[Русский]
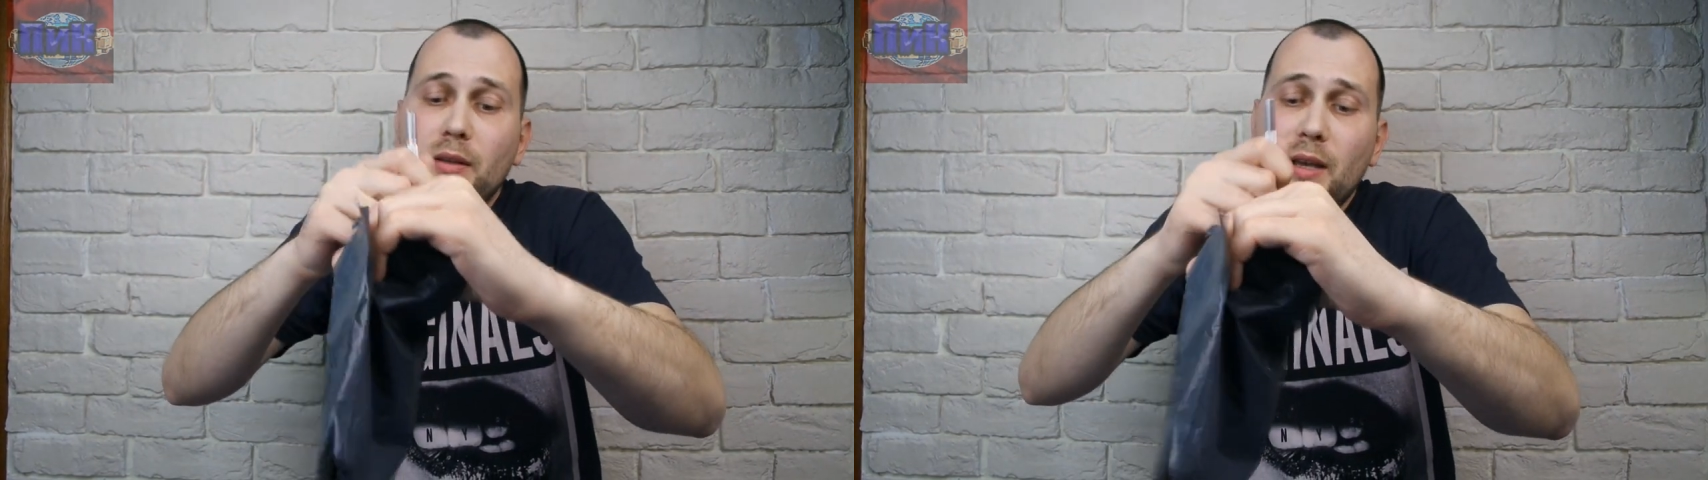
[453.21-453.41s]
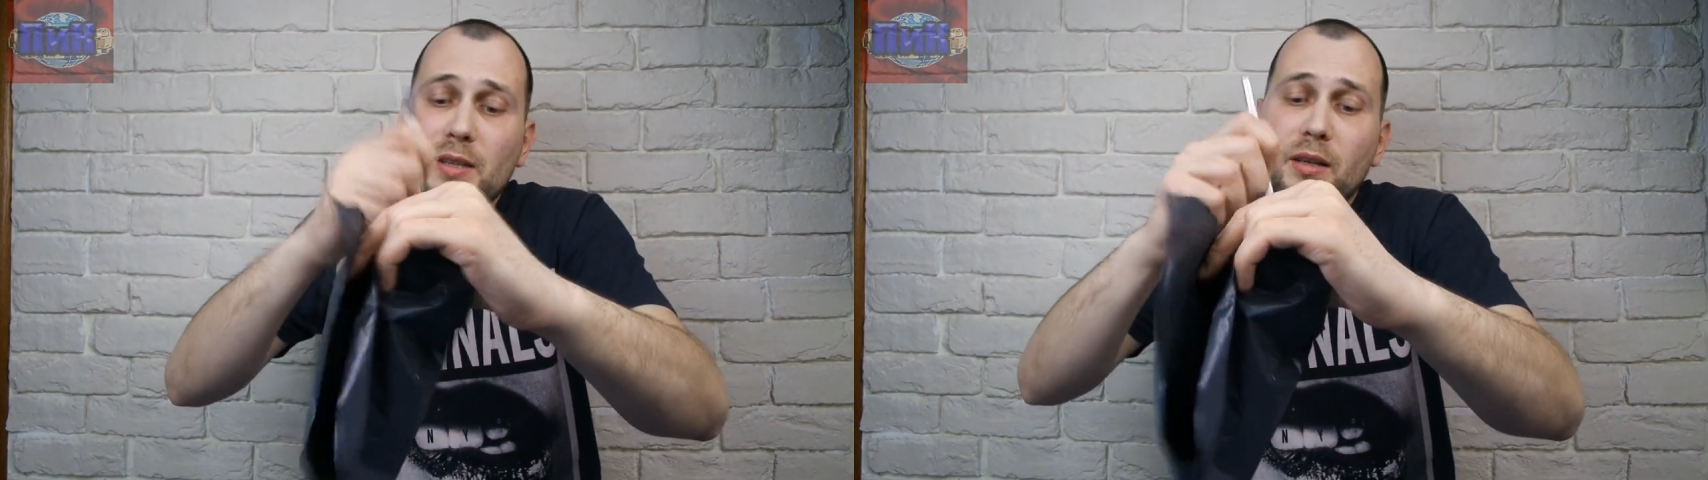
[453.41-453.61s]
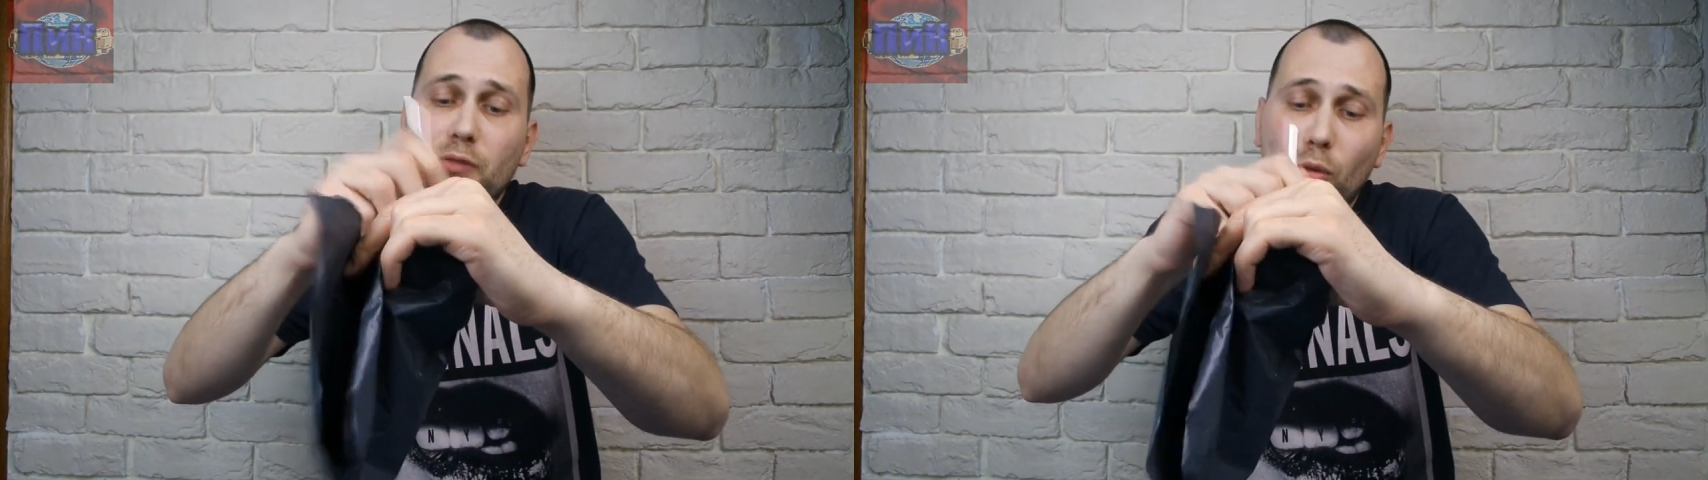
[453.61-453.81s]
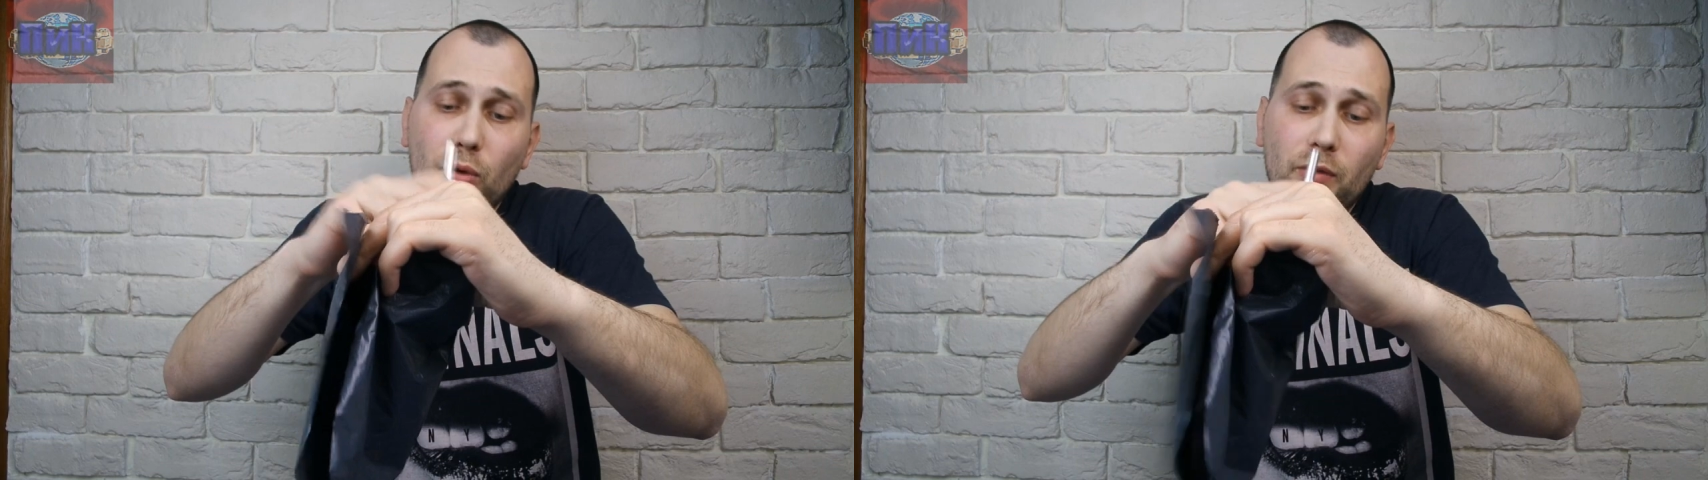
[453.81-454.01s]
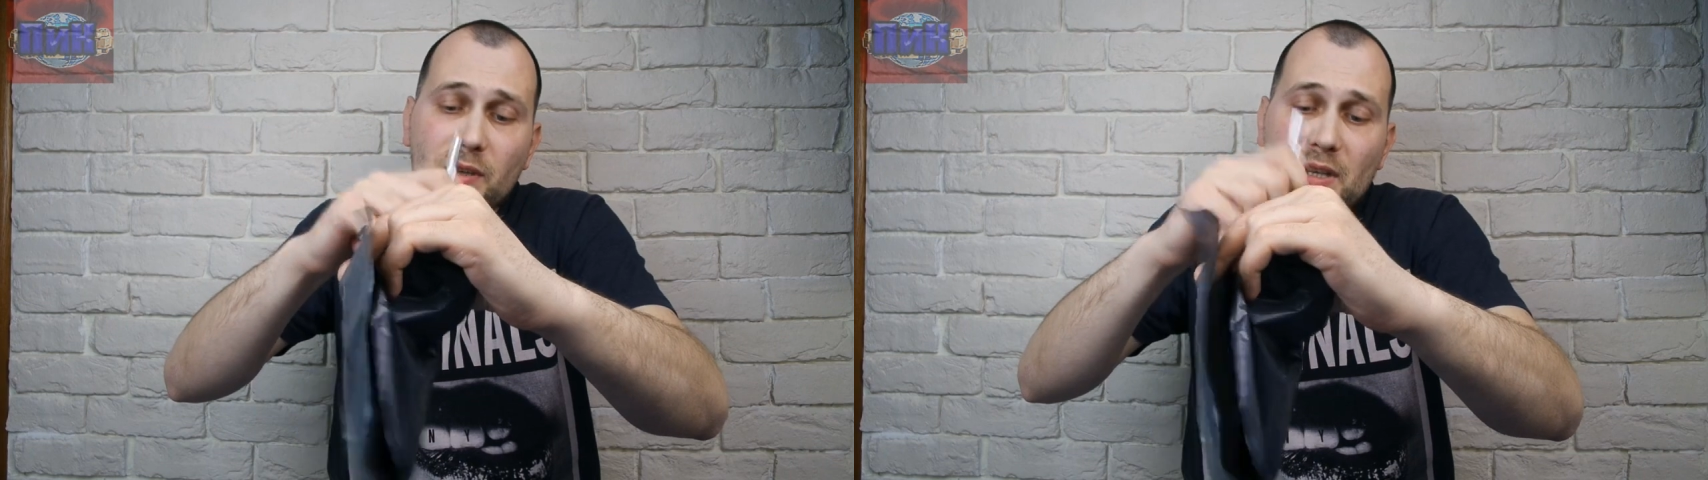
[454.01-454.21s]
Если
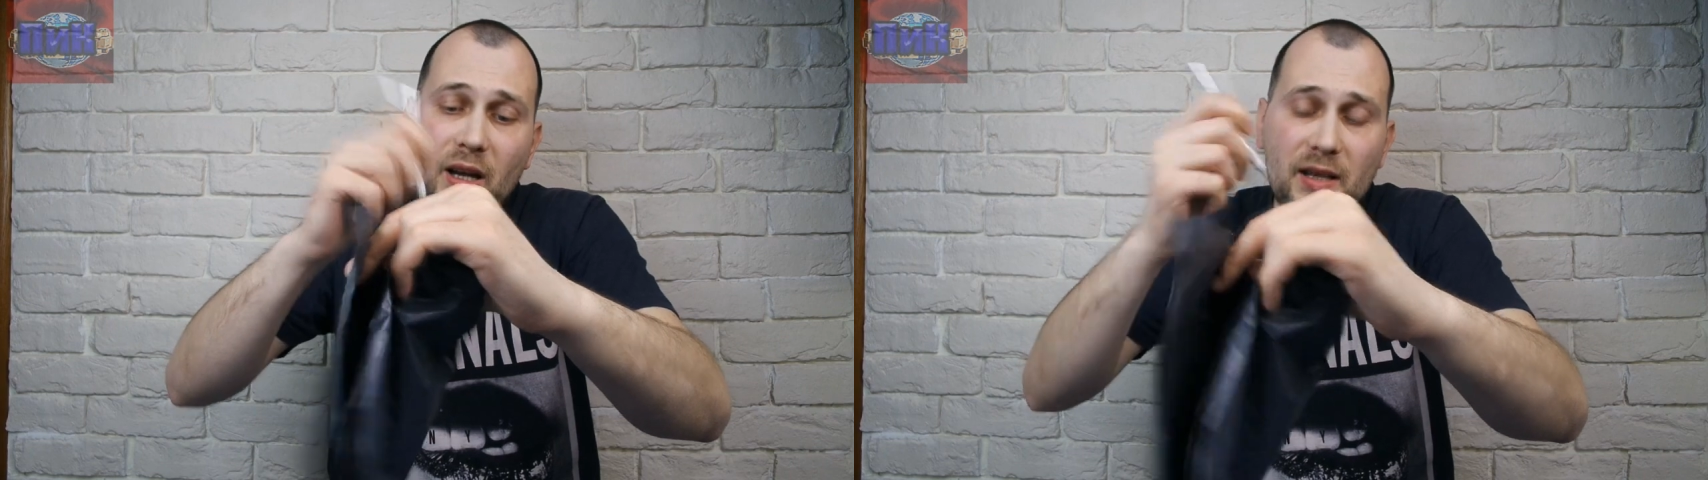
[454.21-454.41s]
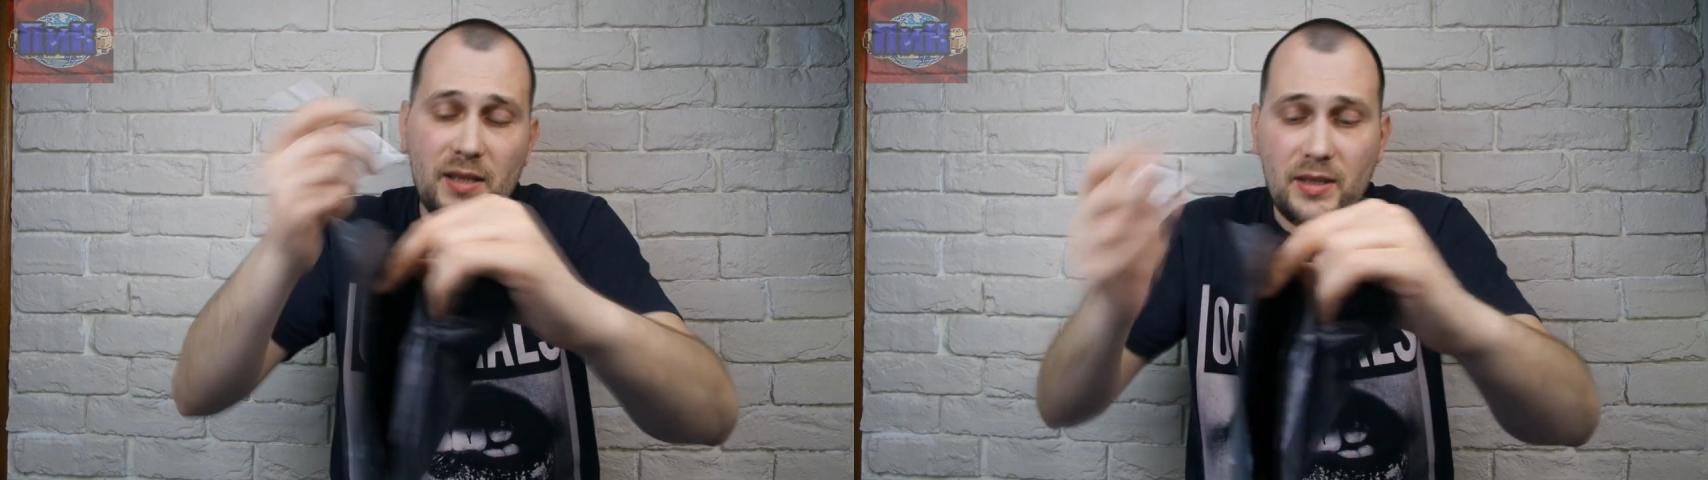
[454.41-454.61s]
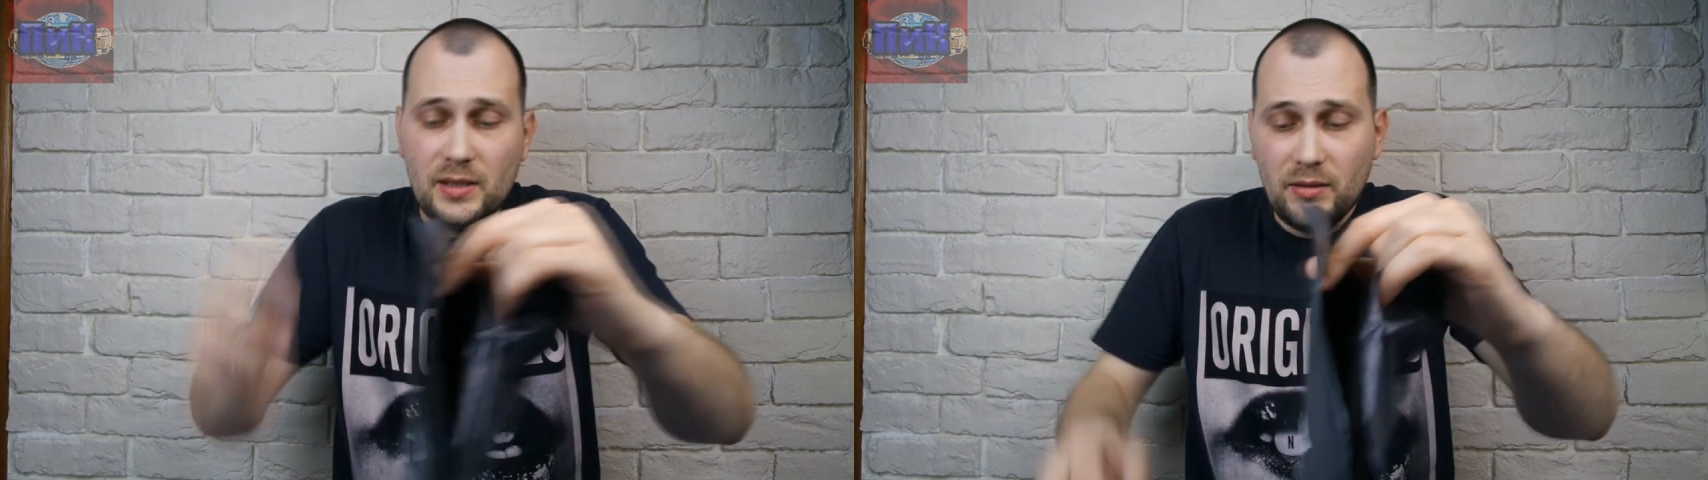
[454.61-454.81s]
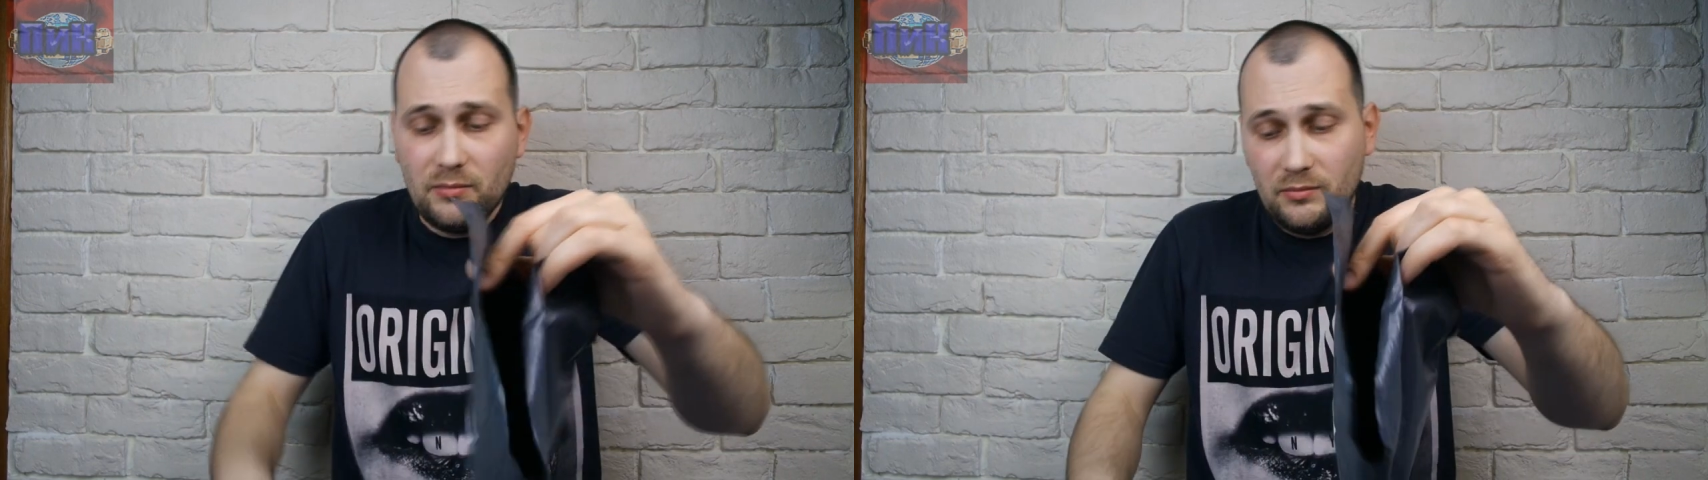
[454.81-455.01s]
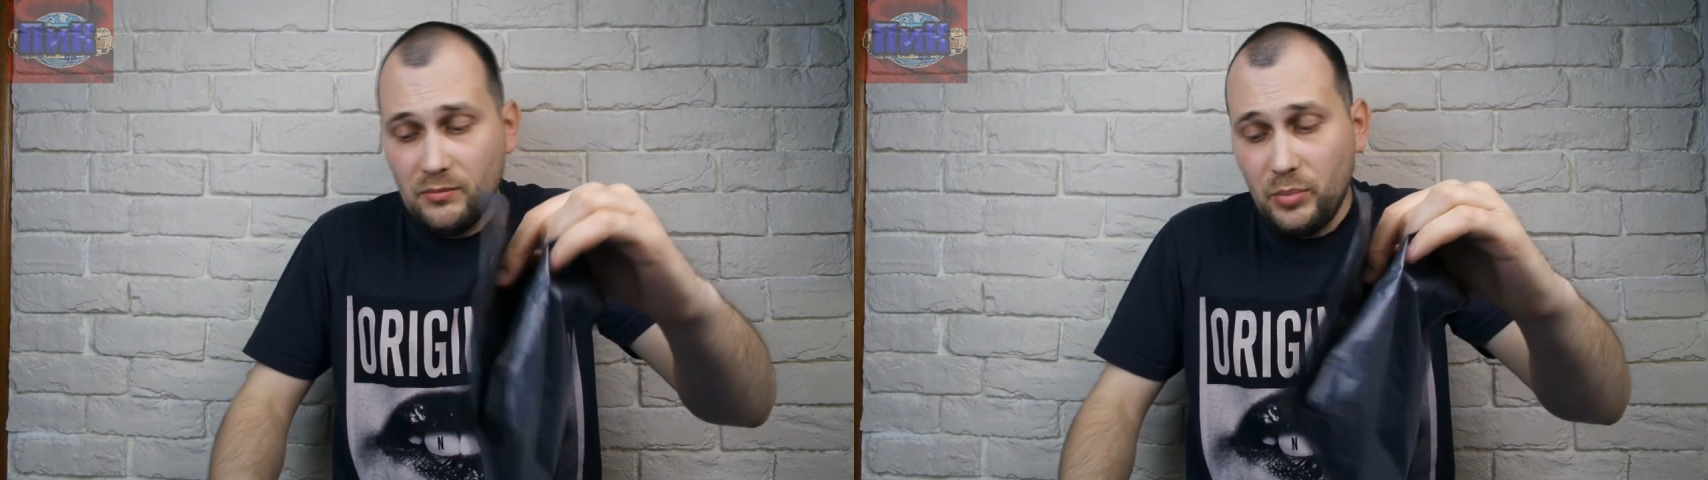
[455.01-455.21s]
вдруг вы захотите